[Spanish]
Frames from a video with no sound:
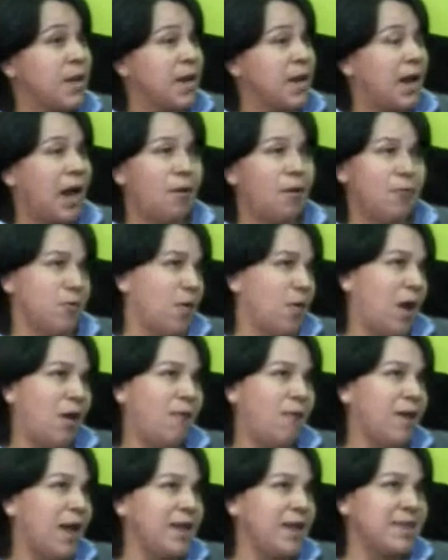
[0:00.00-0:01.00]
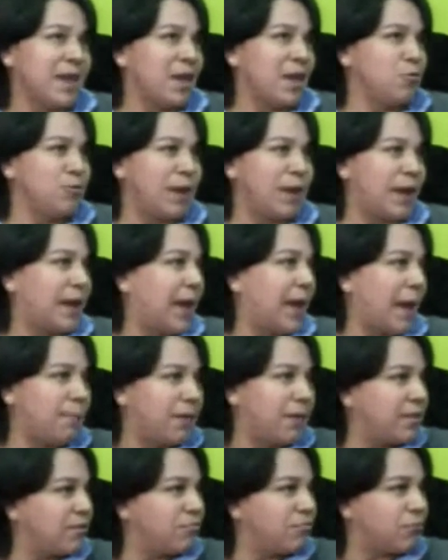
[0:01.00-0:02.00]
Ah, bueno, ahora ya hay una
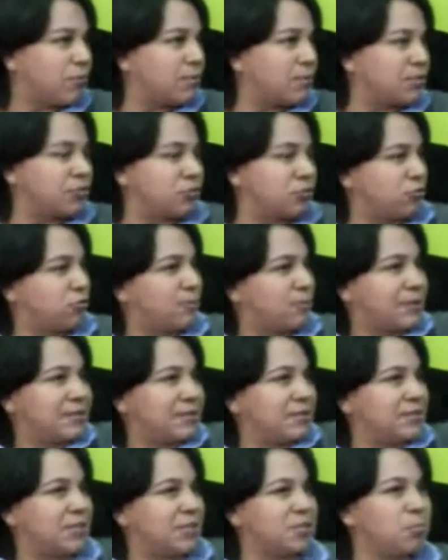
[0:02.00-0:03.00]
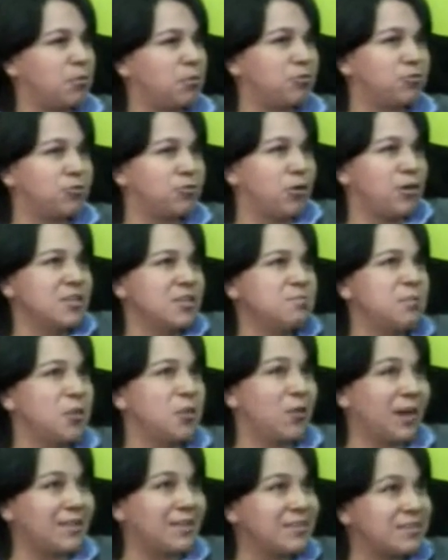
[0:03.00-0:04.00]
gama de información sobre esas explosiones, pero
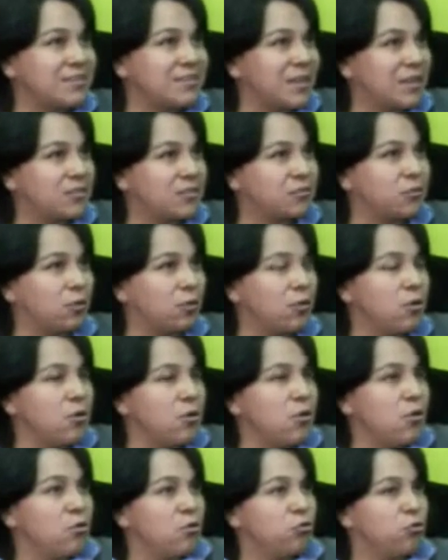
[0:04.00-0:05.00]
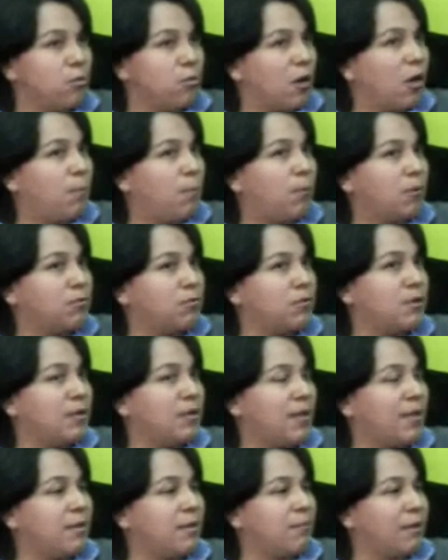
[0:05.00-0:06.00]
gracias a eso tuve la
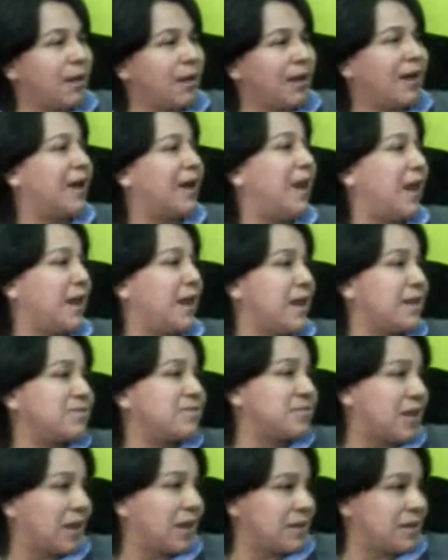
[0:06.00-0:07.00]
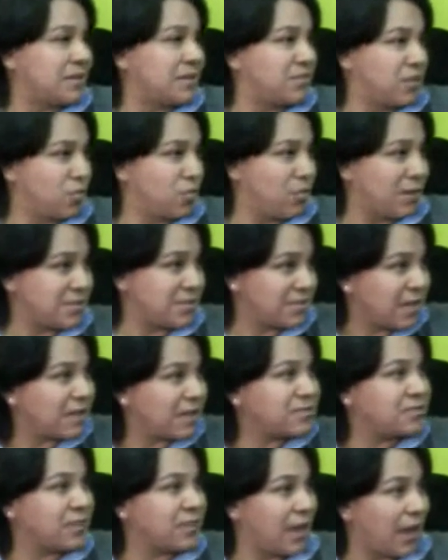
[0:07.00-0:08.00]
oportunidad de viajar a la NASA y hacer una
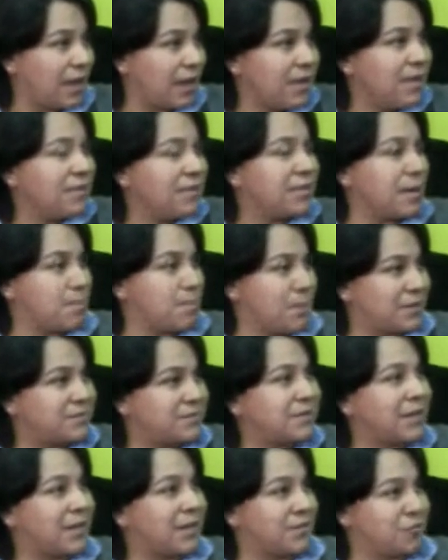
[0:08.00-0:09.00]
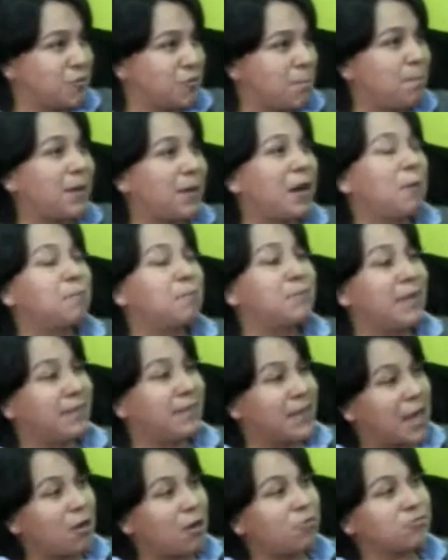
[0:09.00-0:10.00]
estancia de investigación para
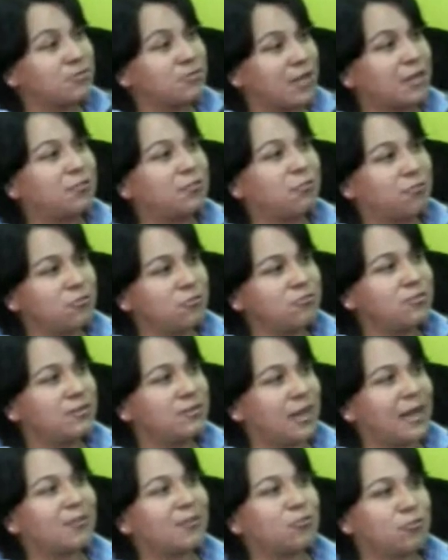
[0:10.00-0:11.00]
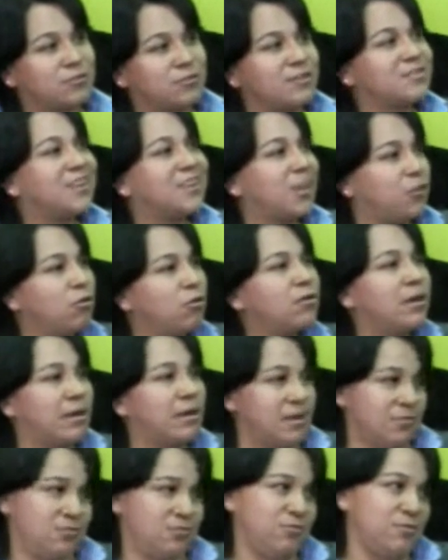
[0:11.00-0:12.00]
obtener los datos de las cosas que yo
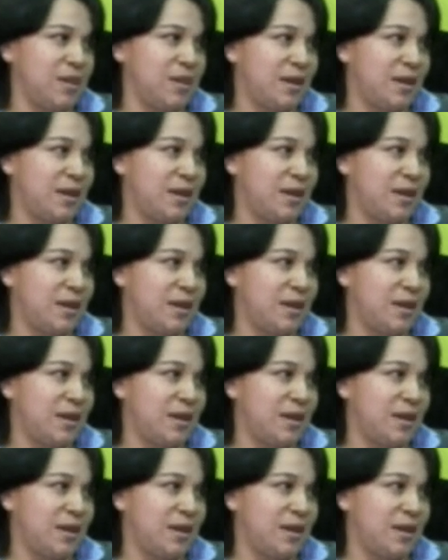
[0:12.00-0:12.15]
quería estudiar.